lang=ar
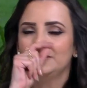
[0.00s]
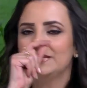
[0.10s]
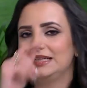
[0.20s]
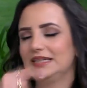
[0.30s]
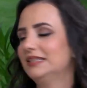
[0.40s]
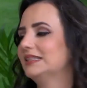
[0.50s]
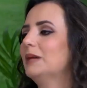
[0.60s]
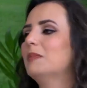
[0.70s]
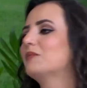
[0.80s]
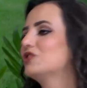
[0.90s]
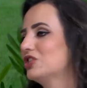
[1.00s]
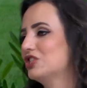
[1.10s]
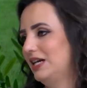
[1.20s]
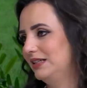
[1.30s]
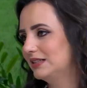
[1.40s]
اللي احنا دائما
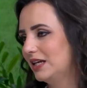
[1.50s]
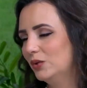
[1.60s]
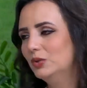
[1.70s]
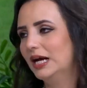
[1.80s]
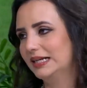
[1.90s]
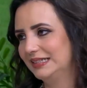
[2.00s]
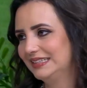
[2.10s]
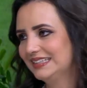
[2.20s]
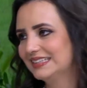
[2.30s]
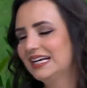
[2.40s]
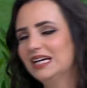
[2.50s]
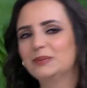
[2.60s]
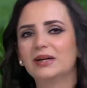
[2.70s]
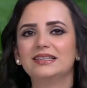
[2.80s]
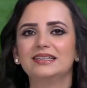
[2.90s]
بنشجع على تناولها يعني احنا دائما